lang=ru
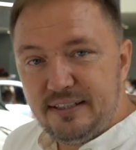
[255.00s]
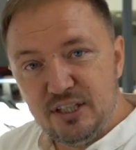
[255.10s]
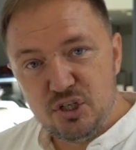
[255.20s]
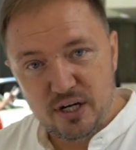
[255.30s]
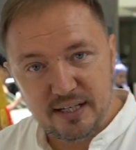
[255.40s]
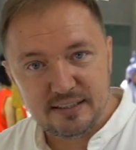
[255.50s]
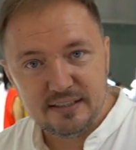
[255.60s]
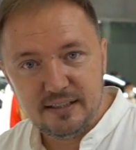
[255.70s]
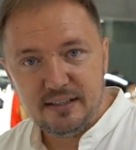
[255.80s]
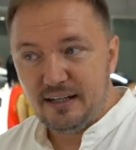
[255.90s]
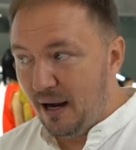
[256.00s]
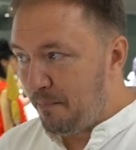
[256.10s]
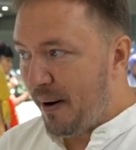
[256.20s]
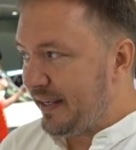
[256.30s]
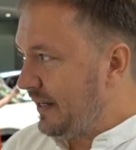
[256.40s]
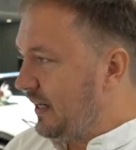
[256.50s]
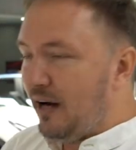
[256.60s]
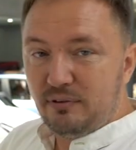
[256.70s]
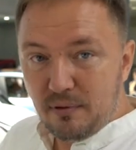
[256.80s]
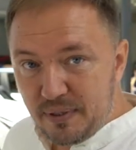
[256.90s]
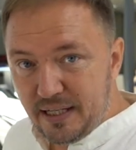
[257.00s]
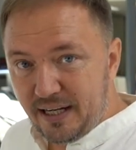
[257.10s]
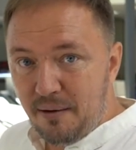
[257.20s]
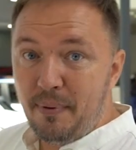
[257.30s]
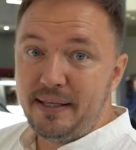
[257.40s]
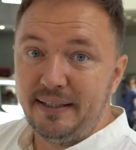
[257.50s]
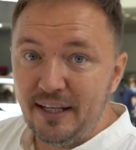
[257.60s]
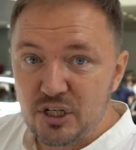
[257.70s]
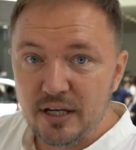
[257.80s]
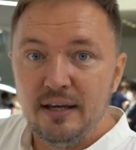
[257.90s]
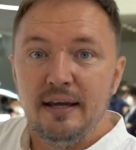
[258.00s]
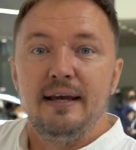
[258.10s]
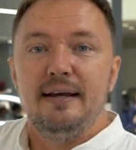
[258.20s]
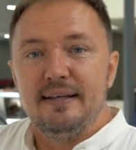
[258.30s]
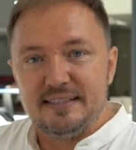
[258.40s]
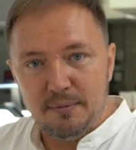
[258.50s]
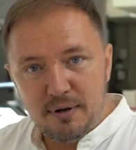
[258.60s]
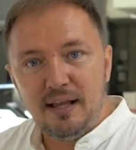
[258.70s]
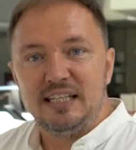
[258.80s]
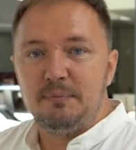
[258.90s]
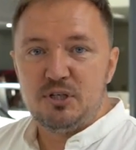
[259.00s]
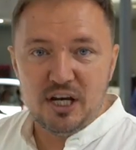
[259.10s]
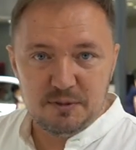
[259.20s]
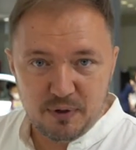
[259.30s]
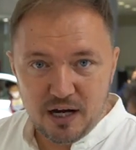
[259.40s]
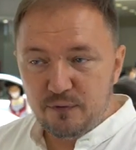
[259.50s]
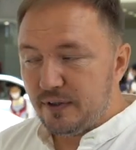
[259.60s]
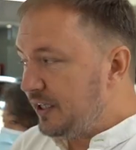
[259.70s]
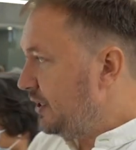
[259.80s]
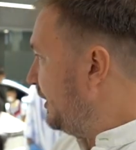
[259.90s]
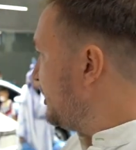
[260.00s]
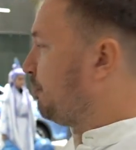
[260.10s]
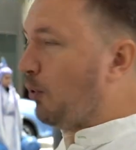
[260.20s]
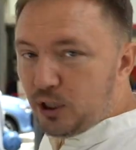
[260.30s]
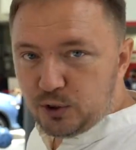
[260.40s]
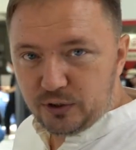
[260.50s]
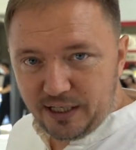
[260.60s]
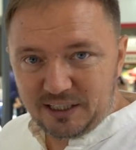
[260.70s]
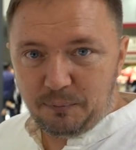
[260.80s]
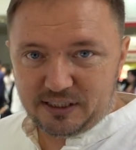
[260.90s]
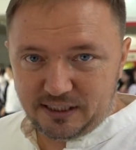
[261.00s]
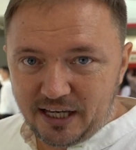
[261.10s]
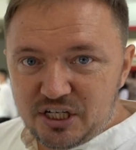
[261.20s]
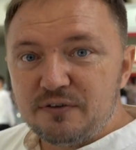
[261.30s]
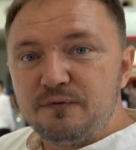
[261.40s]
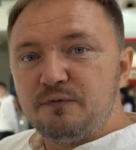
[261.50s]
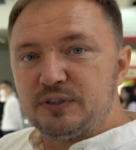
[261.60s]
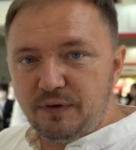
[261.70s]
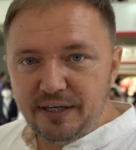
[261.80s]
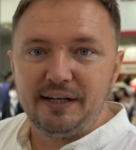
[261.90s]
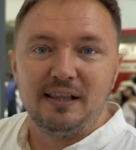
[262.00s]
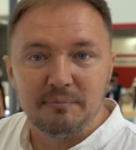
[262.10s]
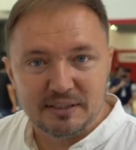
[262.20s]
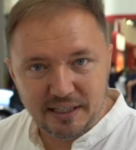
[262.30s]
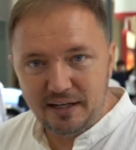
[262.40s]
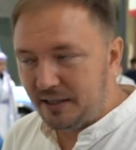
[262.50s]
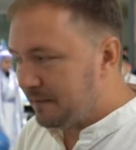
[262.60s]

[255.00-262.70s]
сейчас компания, автомобильная компания Neja забрала себе часть прав и использует этих персонажей в своих рекламных целях.